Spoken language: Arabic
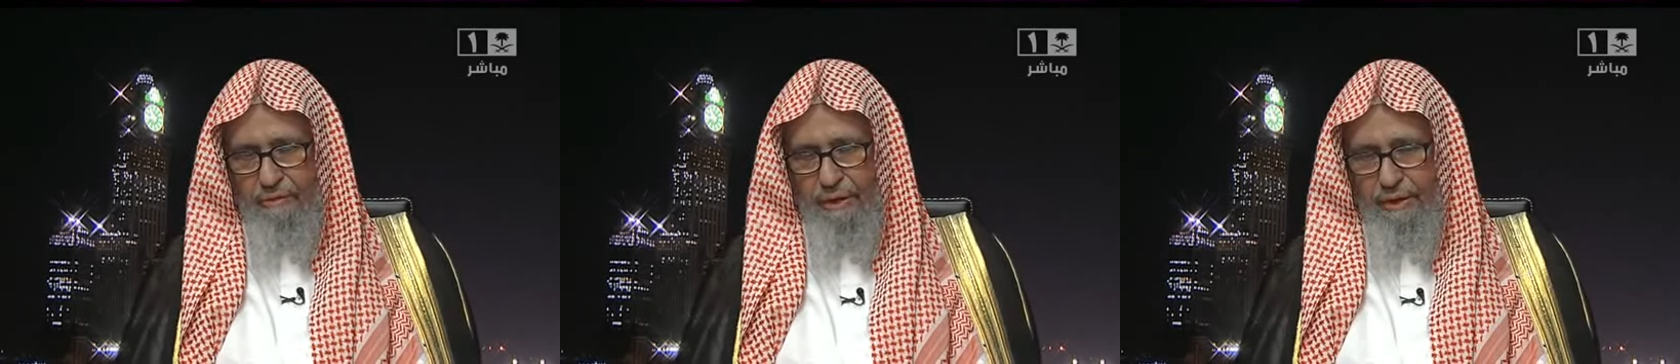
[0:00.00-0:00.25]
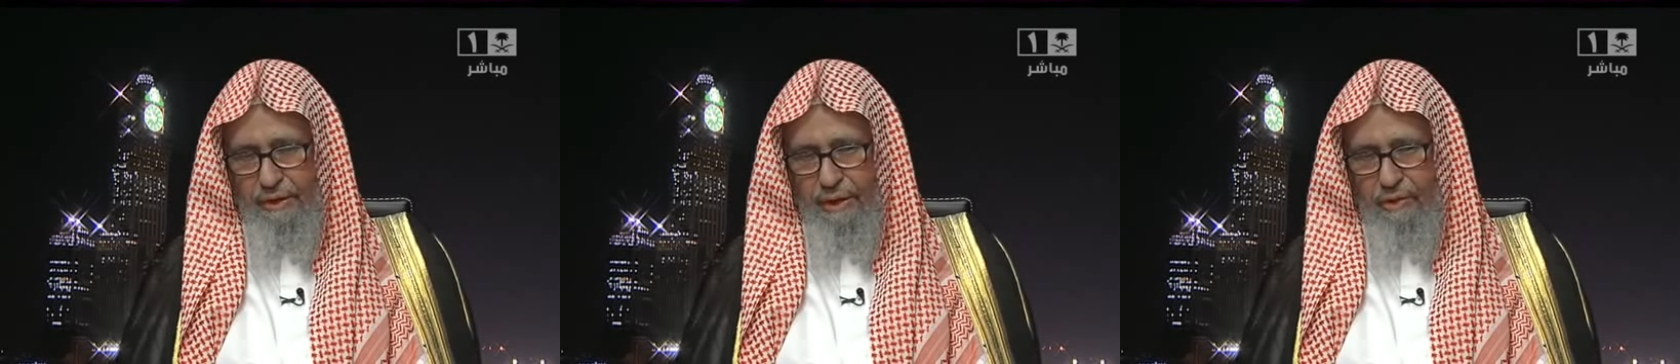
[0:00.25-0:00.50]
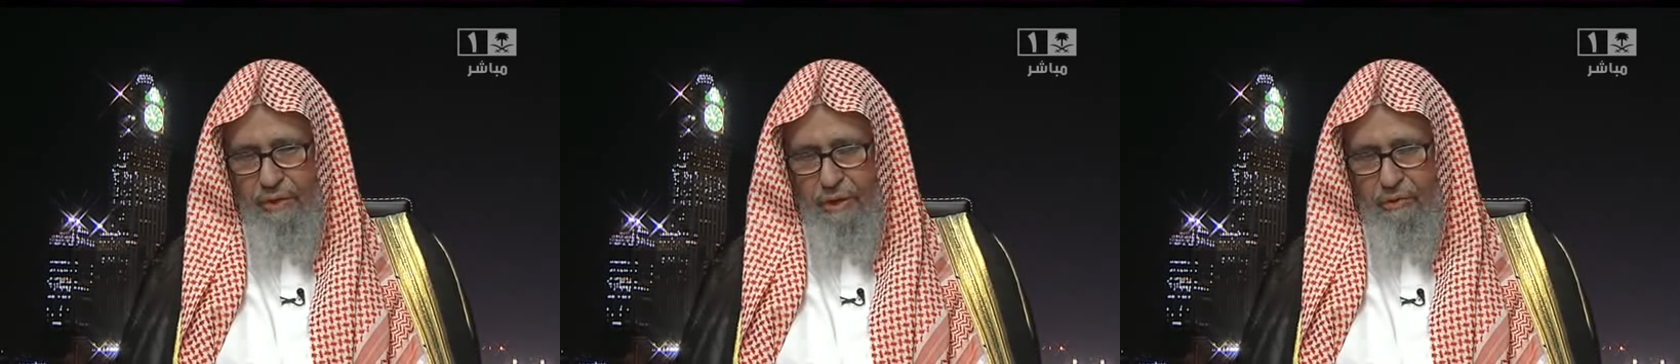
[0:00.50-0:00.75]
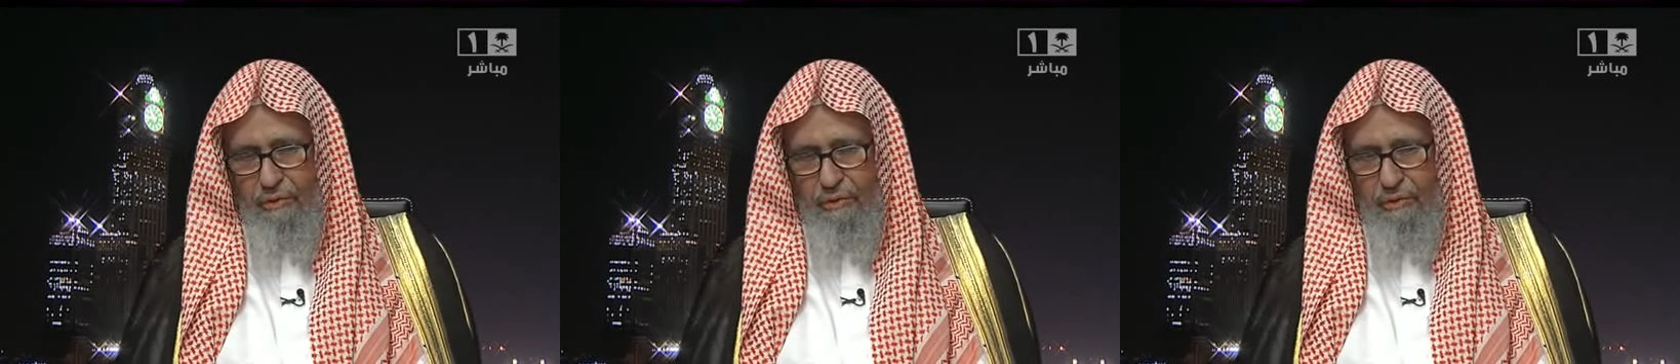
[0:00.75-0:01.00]
فإنه
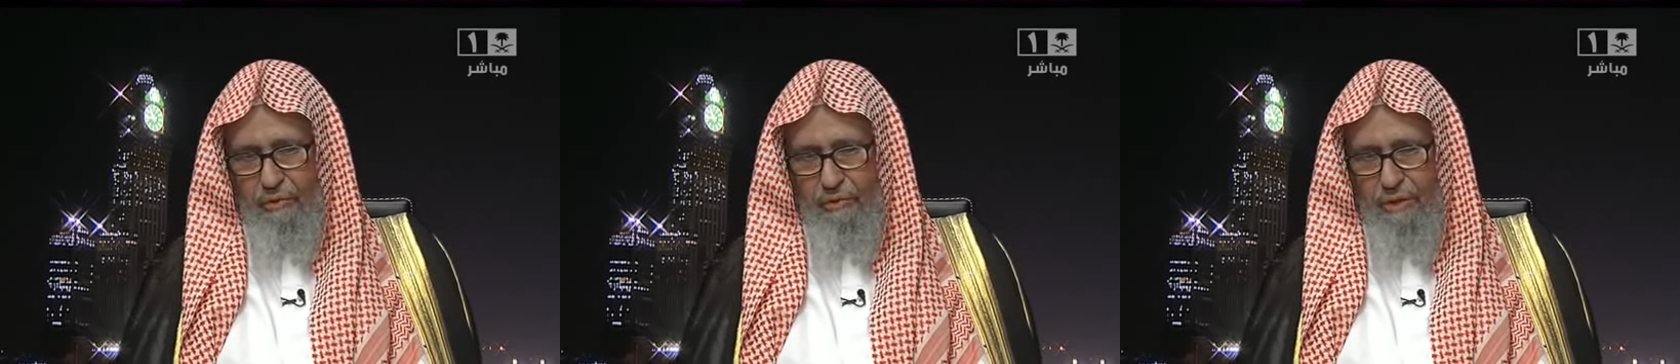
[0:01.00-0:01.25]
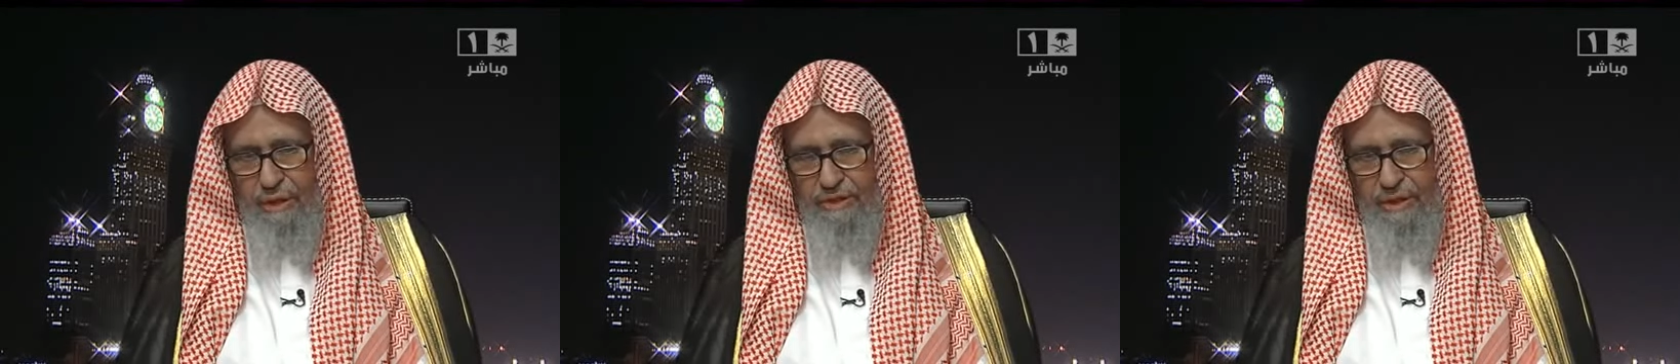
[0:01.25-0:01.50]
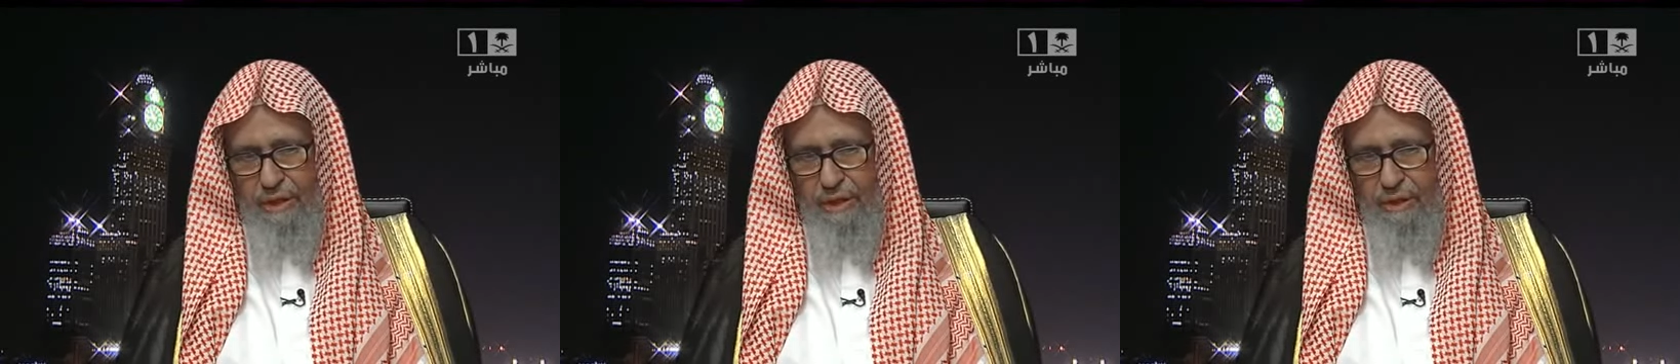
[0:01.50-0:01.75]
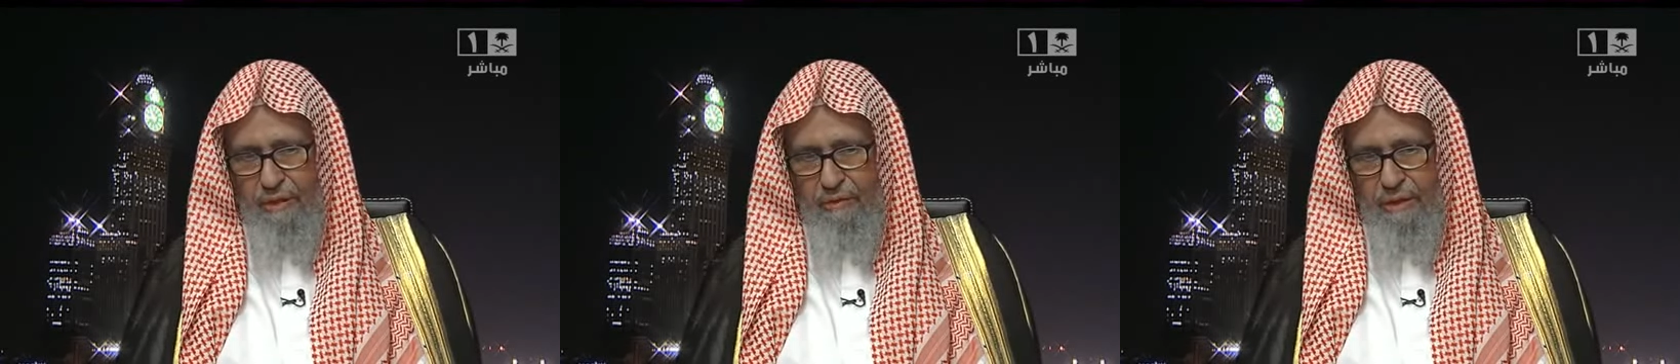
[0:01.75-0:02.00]
يأخذه
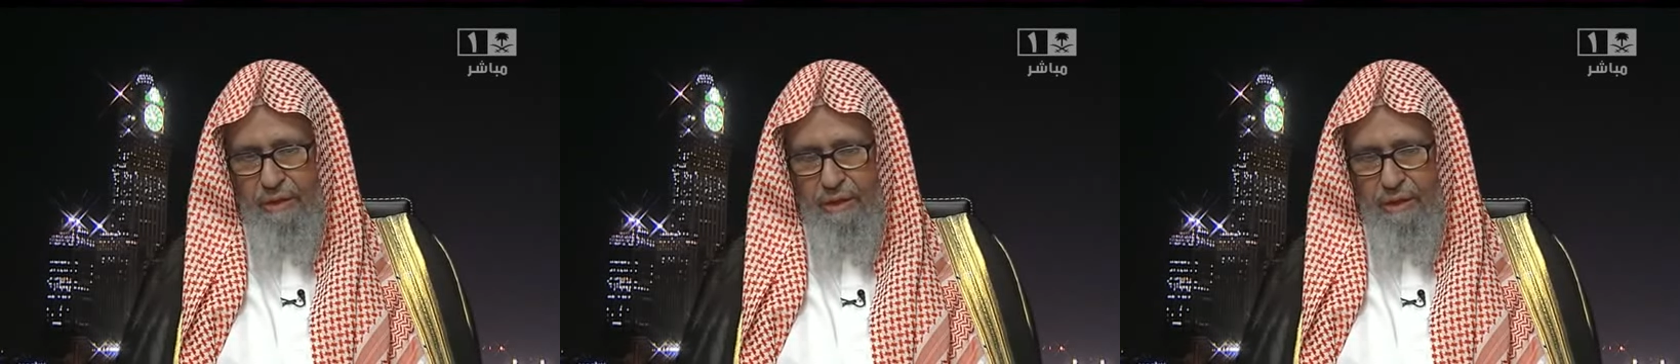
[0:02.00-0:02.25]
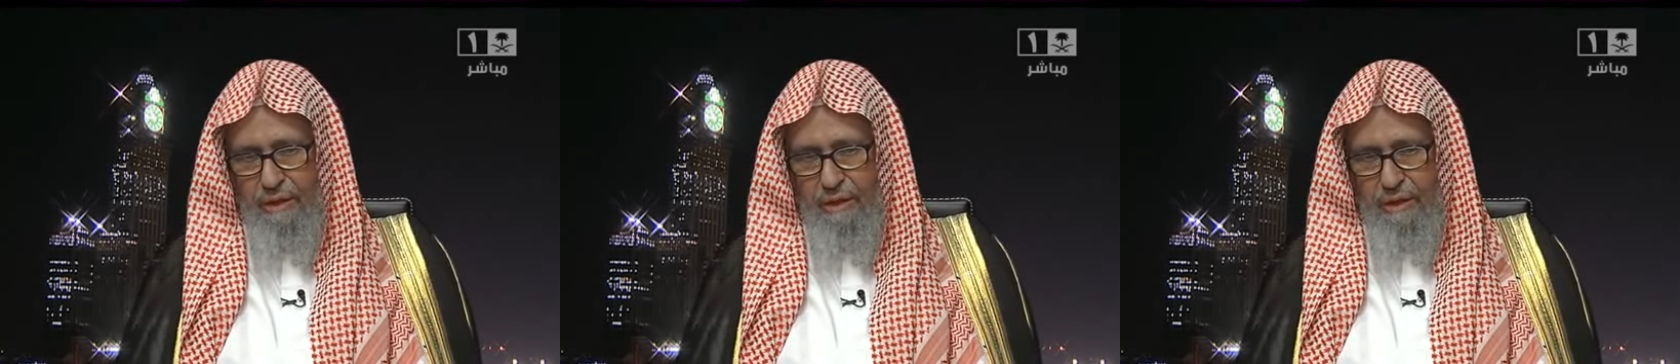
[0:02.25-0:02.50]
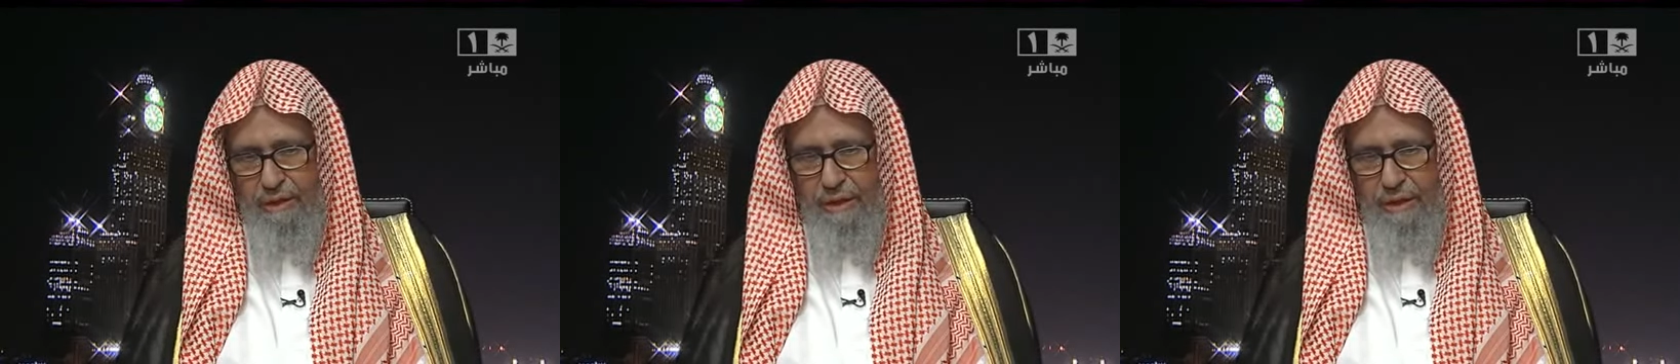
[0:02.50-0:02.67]
آجارا أو غيره